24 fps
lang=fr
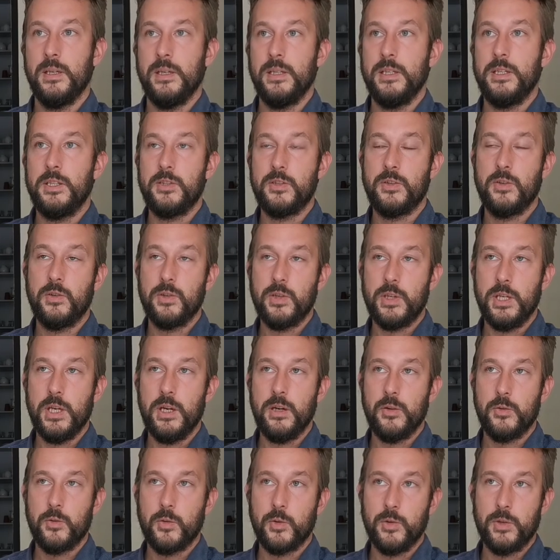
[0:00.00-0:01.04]
et je sens qu'il y a
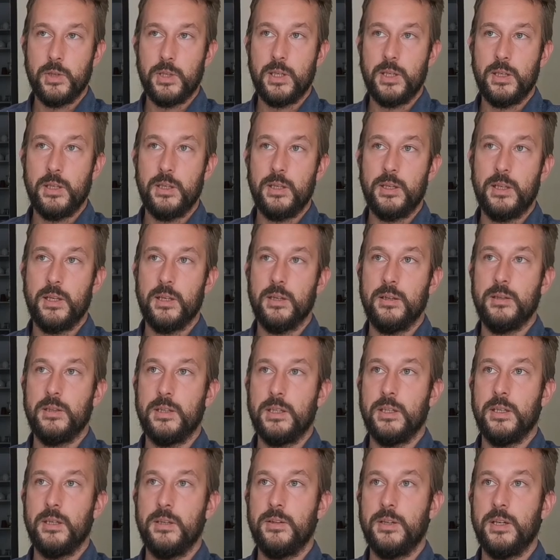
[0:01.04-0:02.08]
un truc qui est, qui,
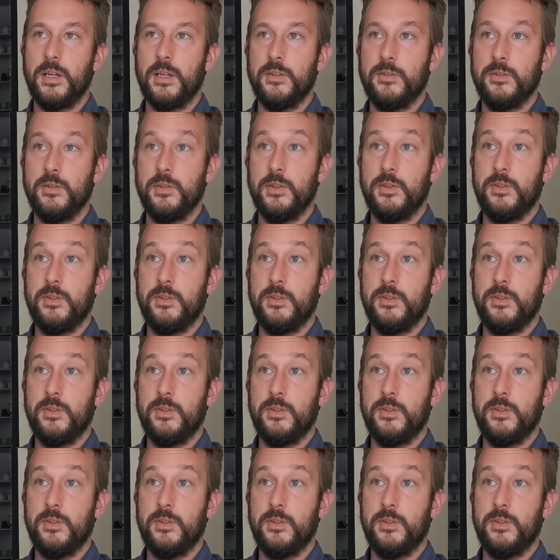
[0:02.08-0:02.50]
intéressant